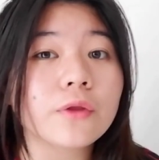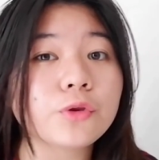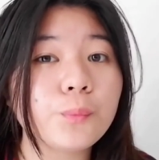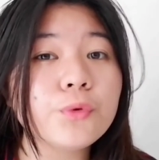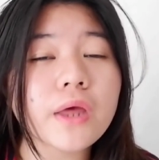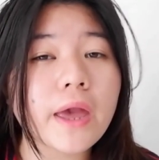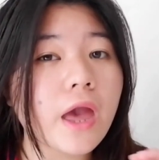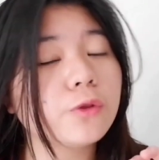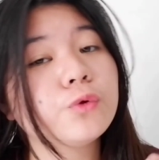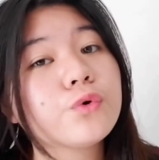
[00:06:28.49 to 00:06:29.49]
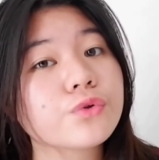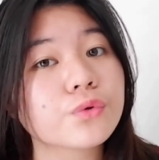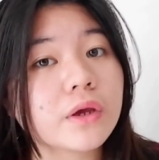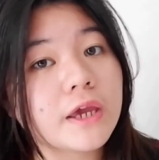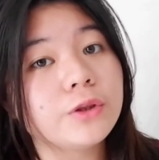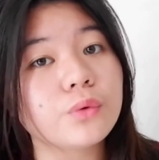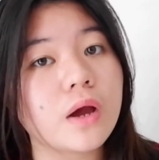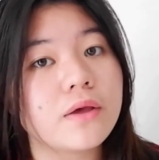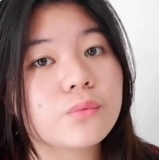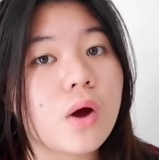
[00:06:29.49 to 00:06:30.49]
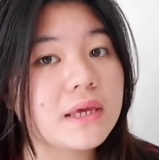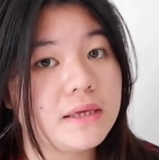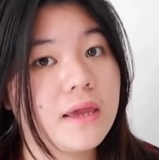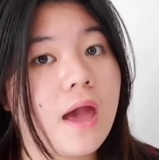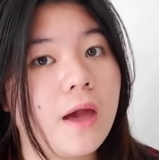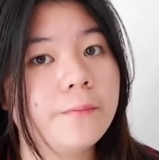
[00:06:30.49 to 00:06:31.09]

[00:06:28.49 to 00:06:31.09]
ataupun kayak nusuk gitu guys wanginya